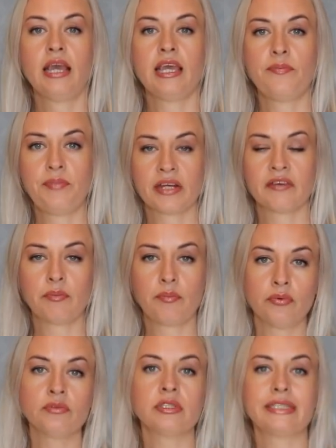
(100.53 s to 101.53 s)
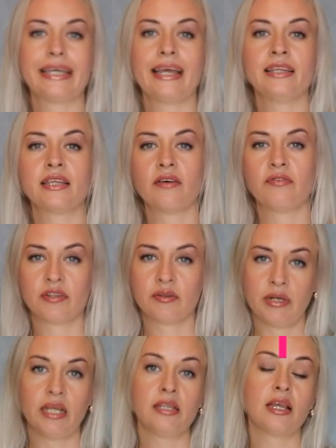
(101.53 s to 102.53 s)
И первый пункт – это
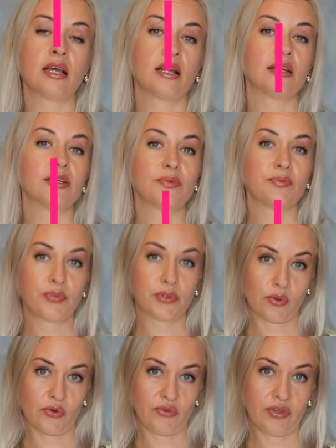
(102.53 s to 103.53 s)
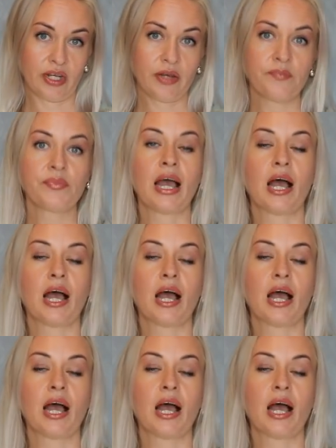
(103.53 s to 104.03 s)
оформление профиля,